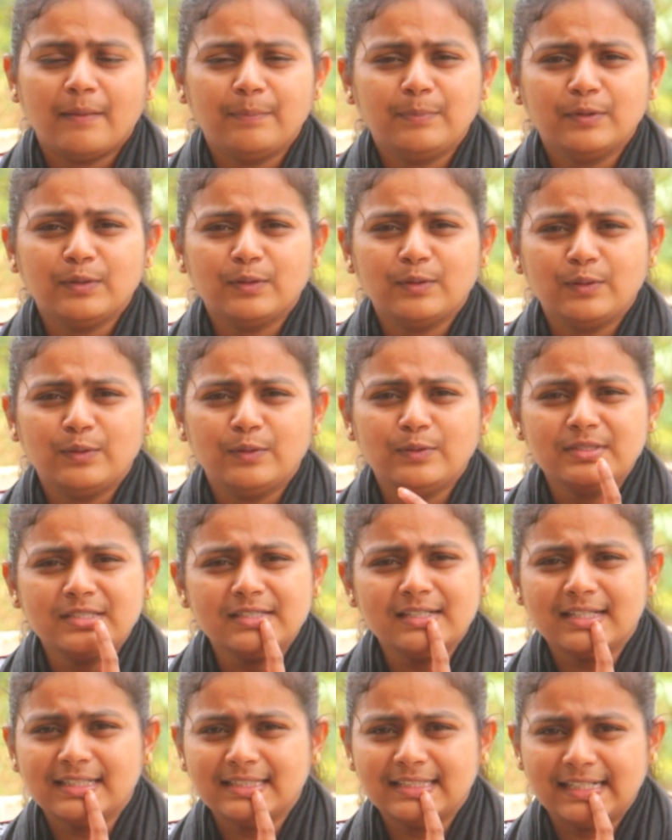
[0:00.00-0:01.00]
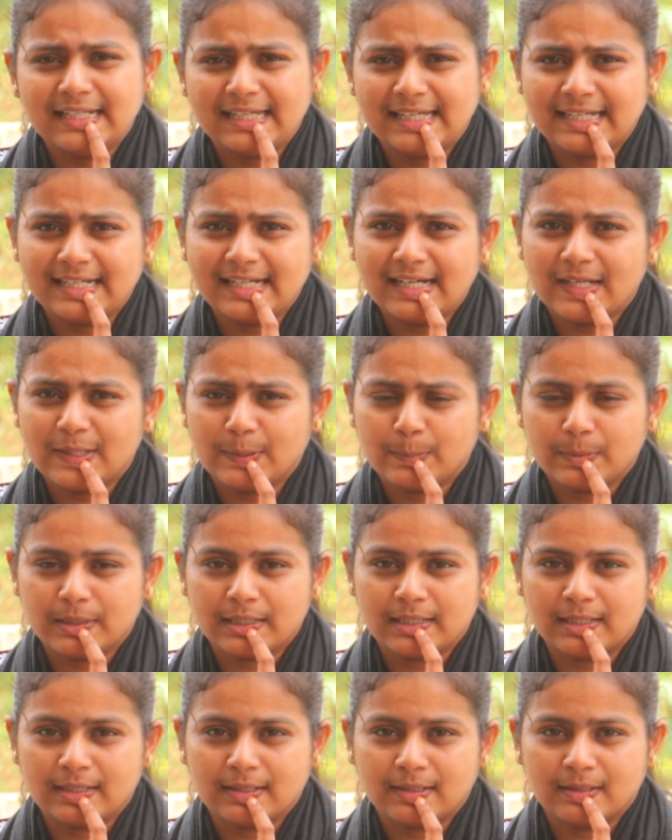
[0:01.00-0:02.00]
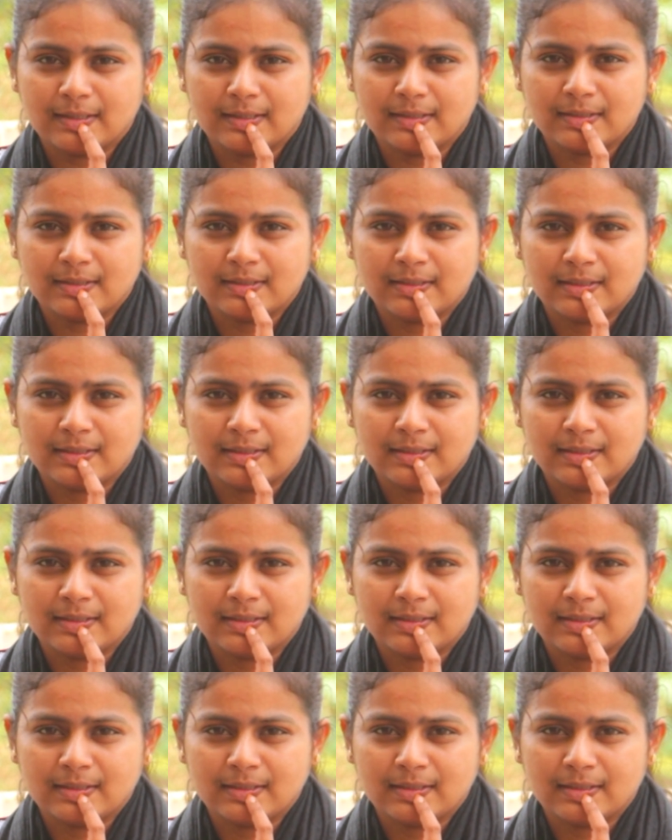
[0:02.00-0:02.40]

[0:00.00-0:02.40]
அப்போது குஜராத்தில் எங்கே ஆரம்பிக்கலாம்